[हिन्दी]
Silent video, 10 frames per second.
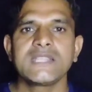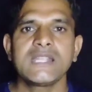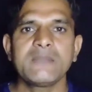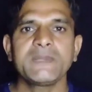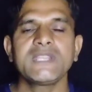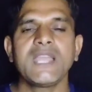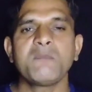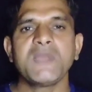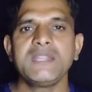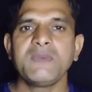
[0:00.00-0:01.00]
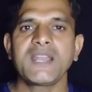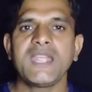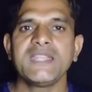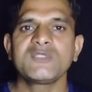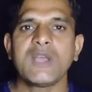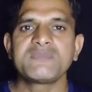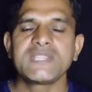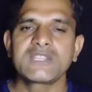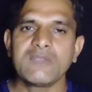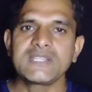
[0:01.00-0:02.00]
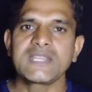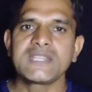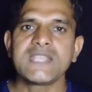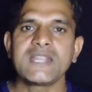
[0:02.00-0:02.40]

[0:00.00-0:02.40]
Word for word: चैनल पर यदि आप पहली बार आए हैं तो आपसे रिक्वेस्ट है कि